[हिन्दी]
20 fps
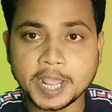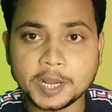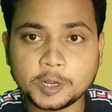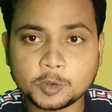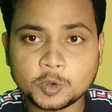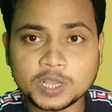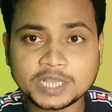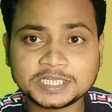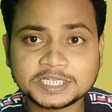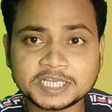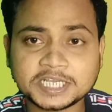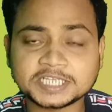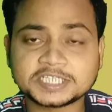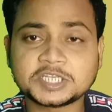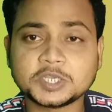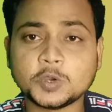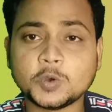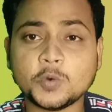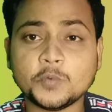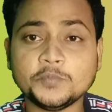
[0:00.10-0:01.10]
हेलो गाइज
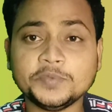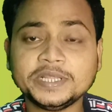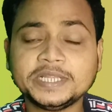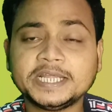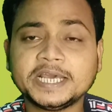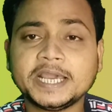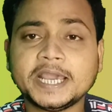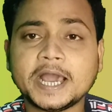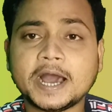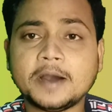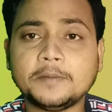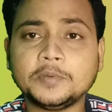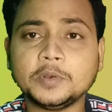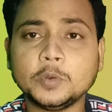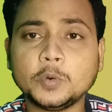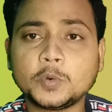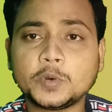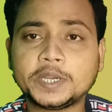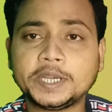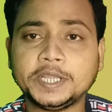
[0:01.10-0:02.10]
कैसे हो उम्मीद है आप
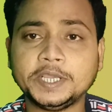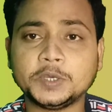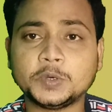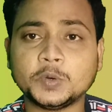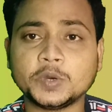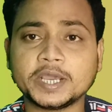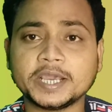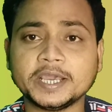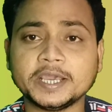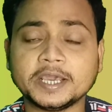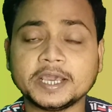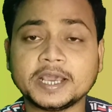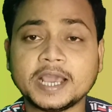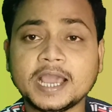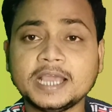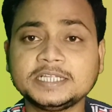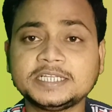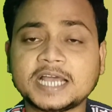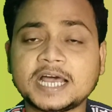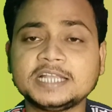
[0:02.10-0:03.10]
लोग ठीक होंगे
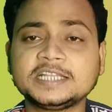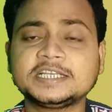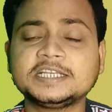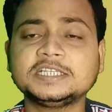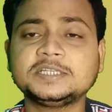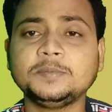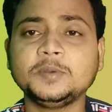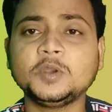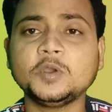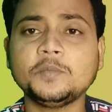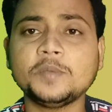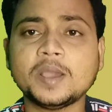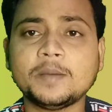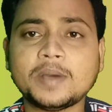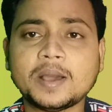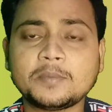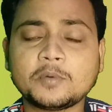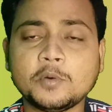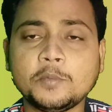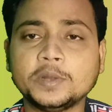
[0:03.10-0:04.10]
गाइज आज की इस वीडियो में
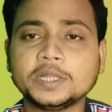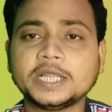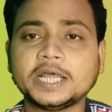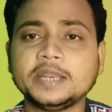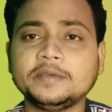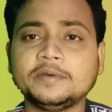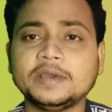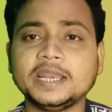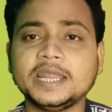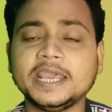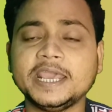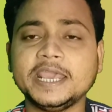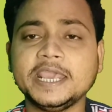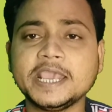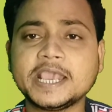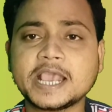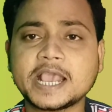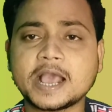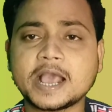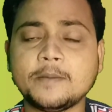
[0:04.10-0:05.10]
हम आपको बताने वाले हैं
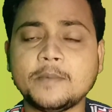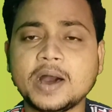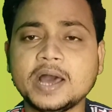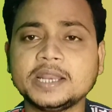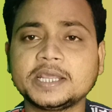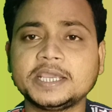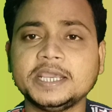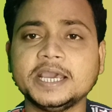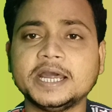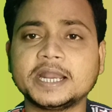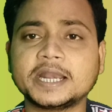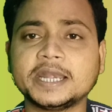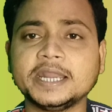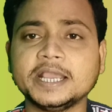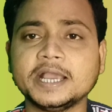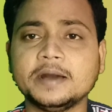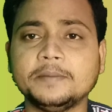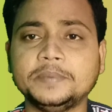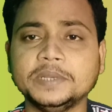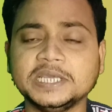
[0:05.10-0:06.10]
एक कमाल की
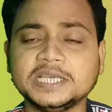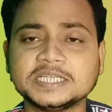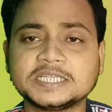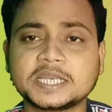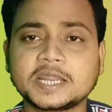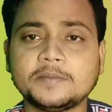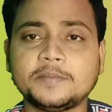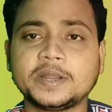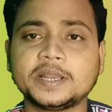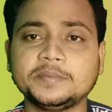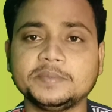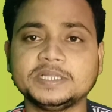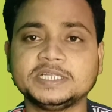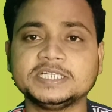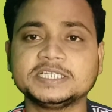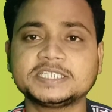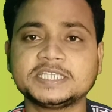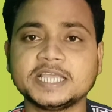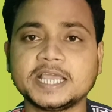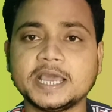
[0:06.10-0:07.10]
अर्निंग एप्लीकेशन के बारे में
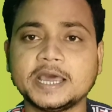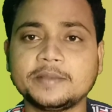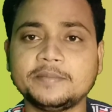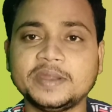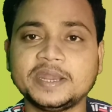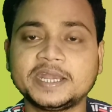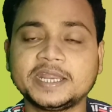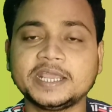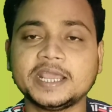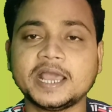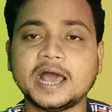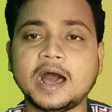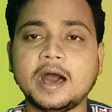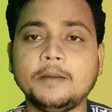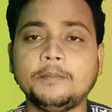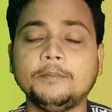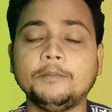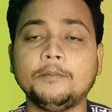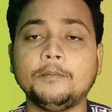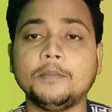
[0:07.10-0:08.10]
जिससे घर बैठे
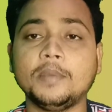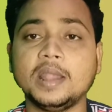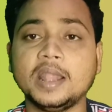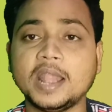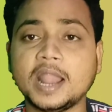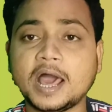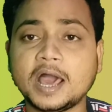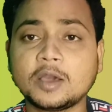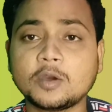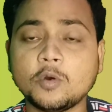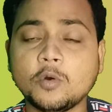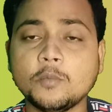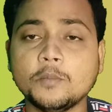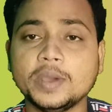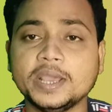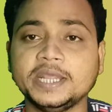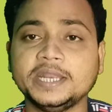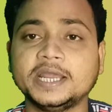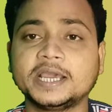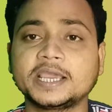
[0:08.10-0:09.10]
आप लाखों
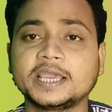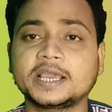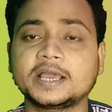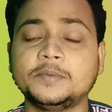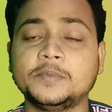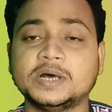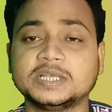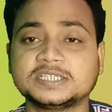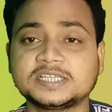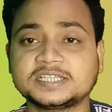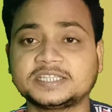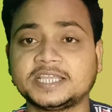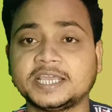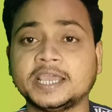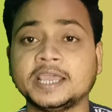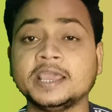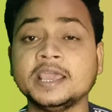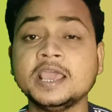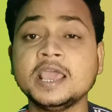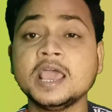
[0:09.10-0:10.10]
महीना के कमा सकते
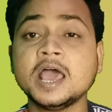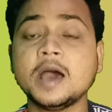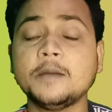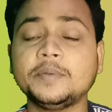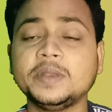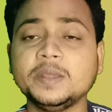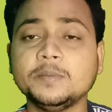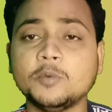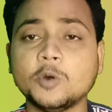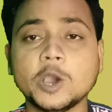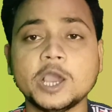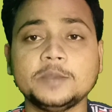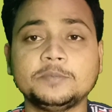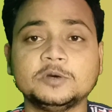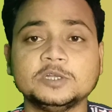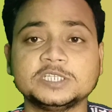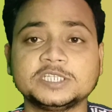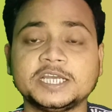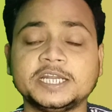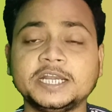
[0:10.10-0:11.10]
हैं अपने मोबाइल
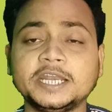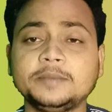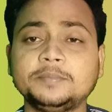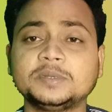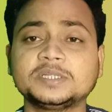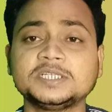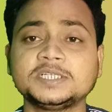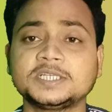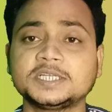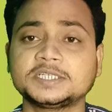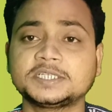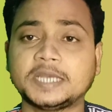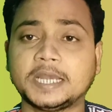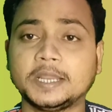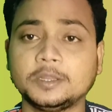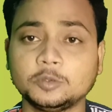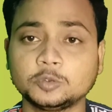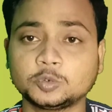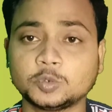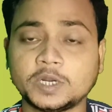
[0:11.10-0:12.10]
फ़ोन से 100 परसेंट
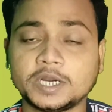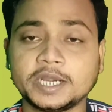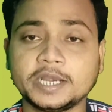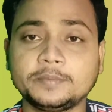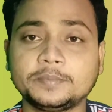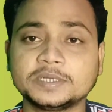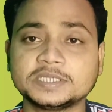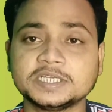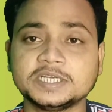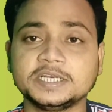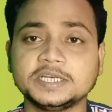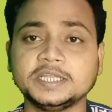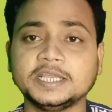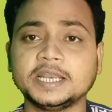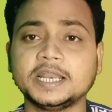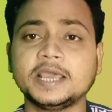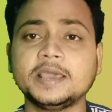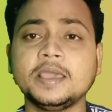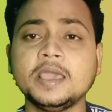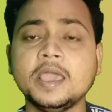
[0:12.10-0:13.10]
ट्रस्टेड है दोस्तों 100 परसेंट
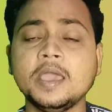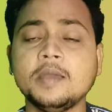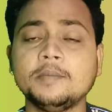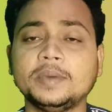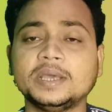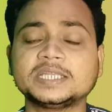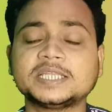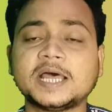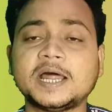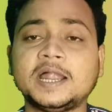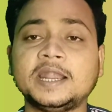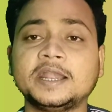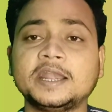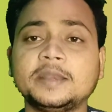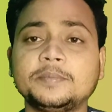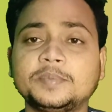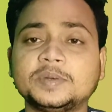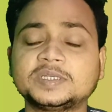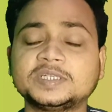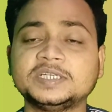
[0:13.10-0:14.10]
रियल है पैसा
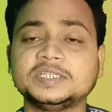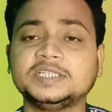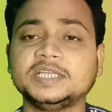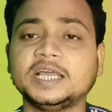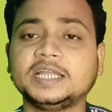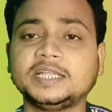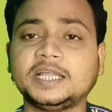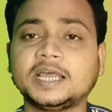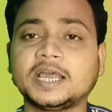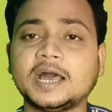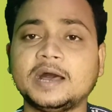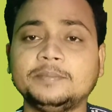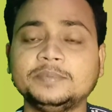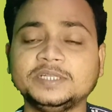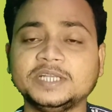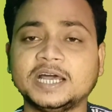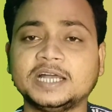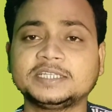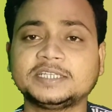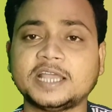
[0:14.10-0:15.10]
100 परसेंट दिया जाएगा
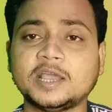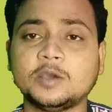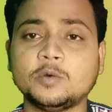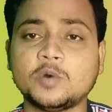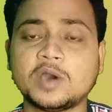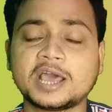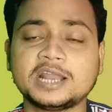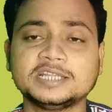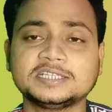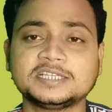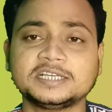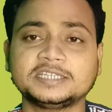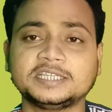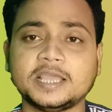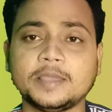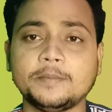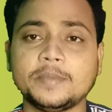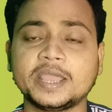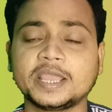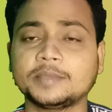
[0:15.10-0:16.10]
आप जहाँ चाहे वहाँ ले
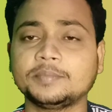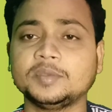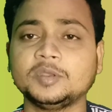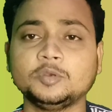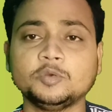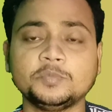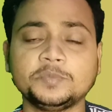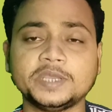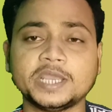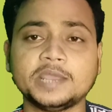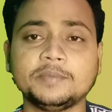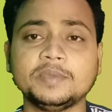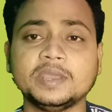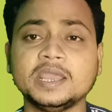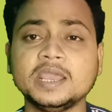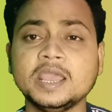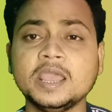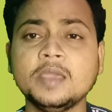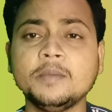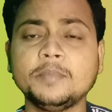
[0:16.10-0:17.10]
सकते हैं बैंक में यूपीआई
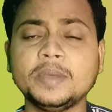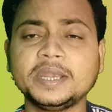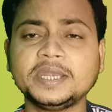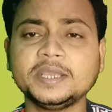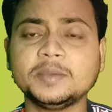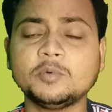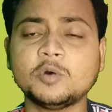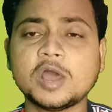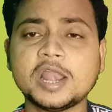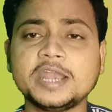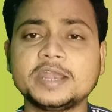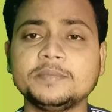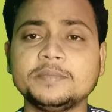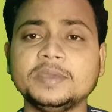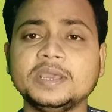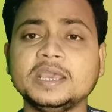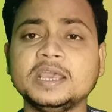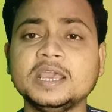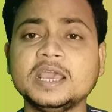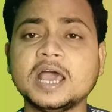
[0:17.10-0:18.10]
में पेटीएम वॉलेट
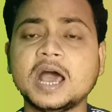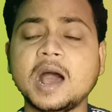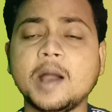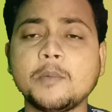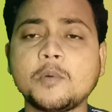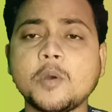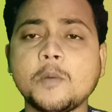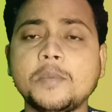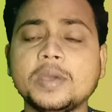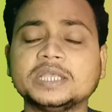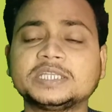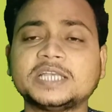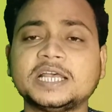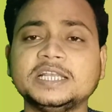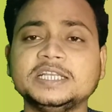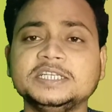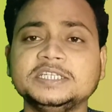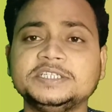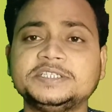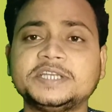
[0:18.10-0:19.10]
में आपको
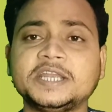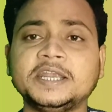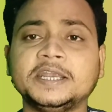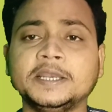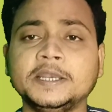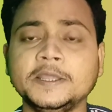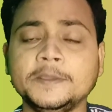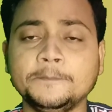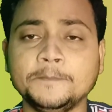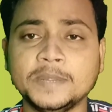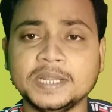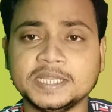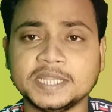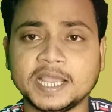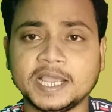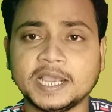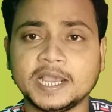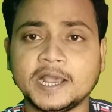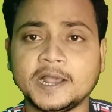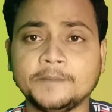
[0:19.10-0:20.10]
पैसा इंस्टेंटली मिल
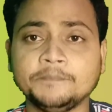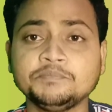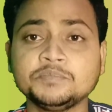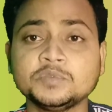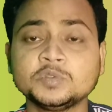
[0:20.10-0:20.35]
जाएगा